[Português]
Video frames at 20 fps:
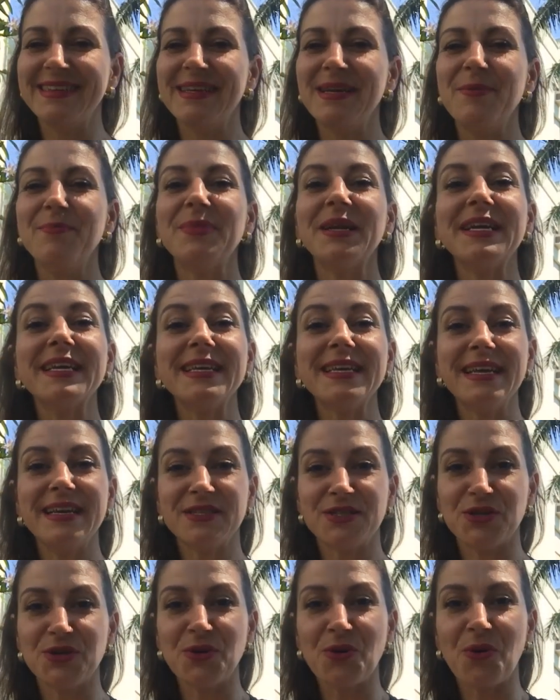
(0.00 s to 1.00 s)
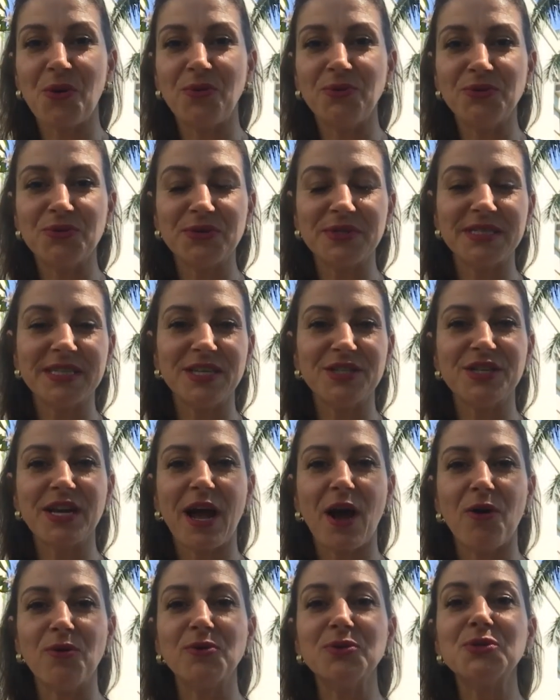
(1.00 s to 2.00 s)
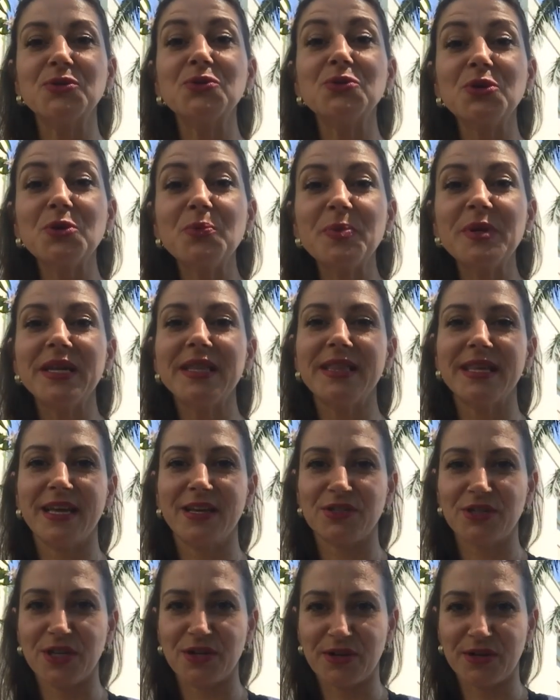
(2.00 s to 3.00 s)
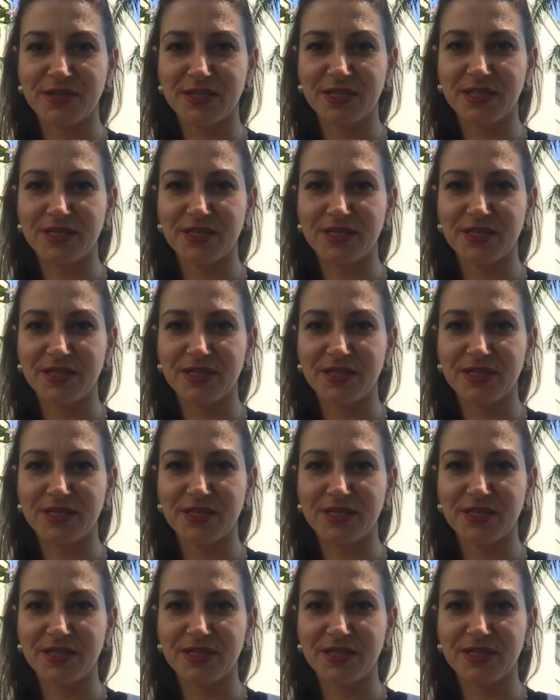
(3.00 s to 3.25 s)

para que este encontro seja algo surpreendente em nossas